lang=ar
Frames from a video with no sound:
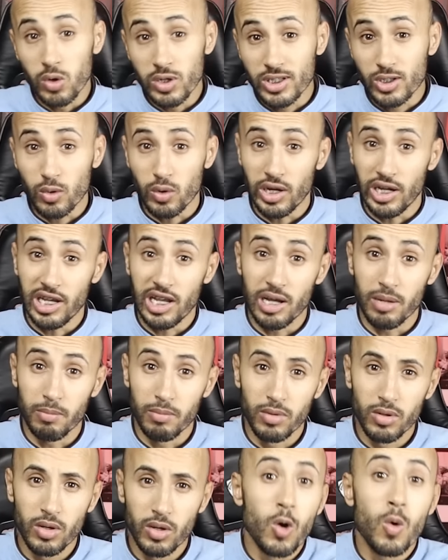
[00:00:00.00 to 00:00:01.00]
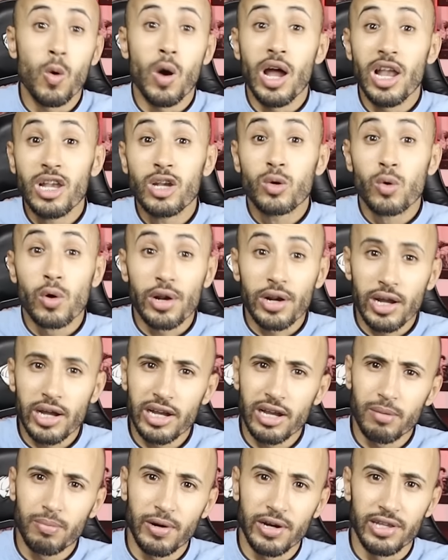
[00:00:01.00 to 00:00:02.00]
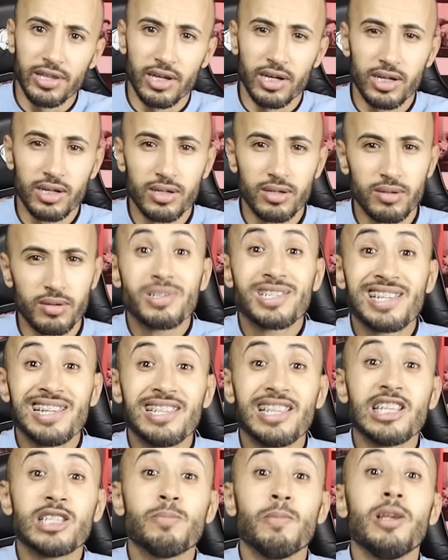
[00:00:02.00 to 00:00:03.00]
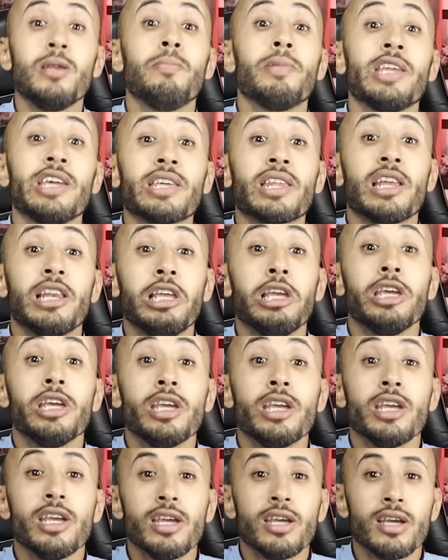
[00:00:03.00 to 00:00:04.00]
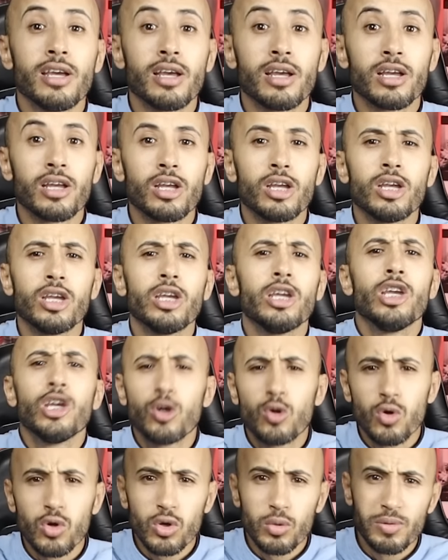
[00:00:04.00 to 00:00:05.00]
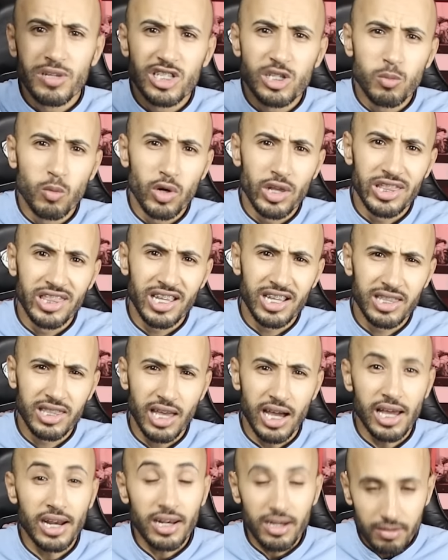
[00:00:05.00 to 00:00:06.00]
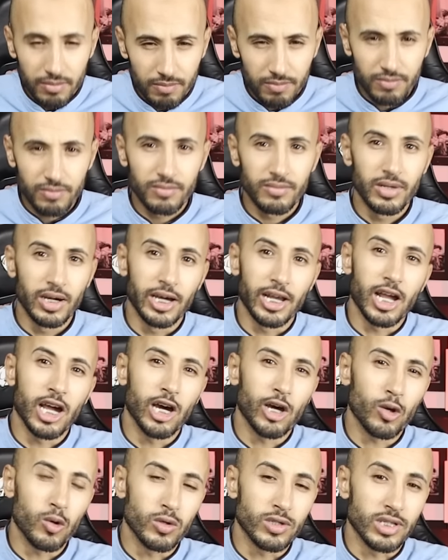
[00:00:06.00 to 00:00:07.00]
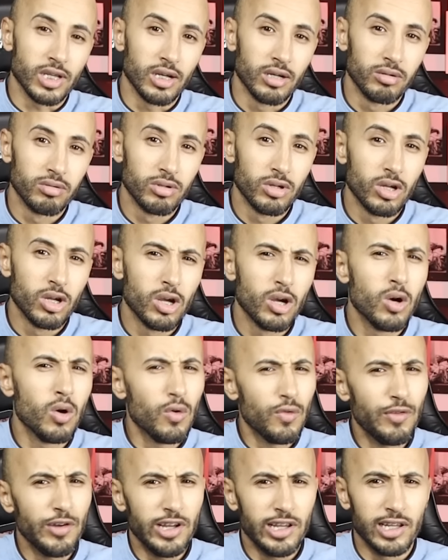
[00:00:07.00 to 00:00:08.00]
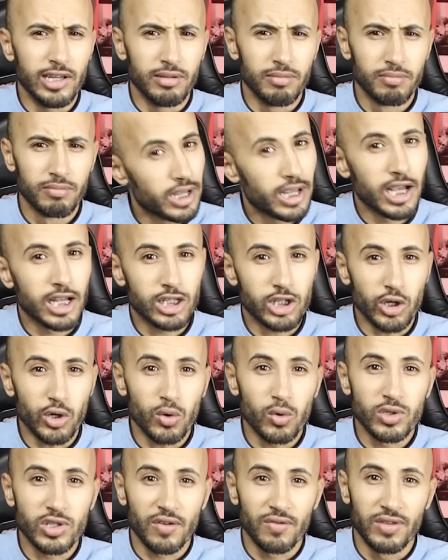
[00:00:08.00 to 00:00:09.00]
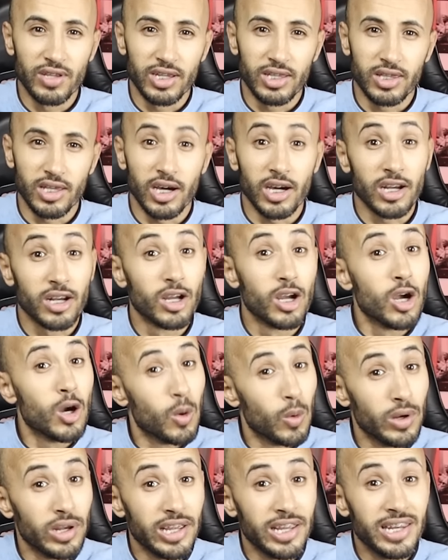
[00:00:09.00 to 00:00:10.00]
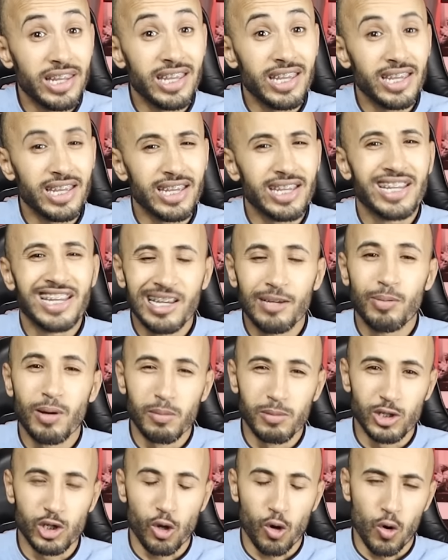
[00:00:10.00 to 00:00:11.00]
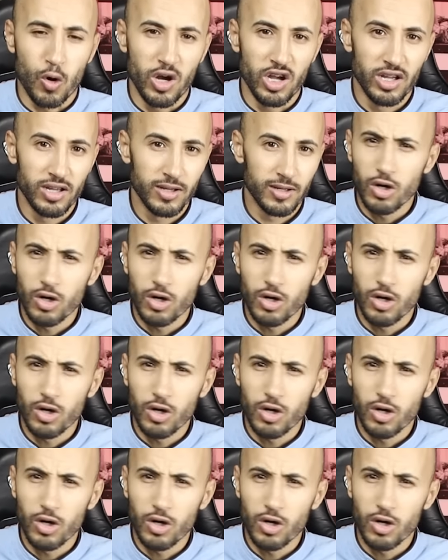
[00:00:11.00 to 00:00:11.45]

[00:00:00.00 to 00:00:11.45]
وهزوا العلام وعلقوا الرايه البيضاء باش اللي دايز من المريره هي هي يقولوا بنت مولد ديك الدار راه عروسه وفعلا كانت عروسه في ديك الدار وليني كلبها مجروح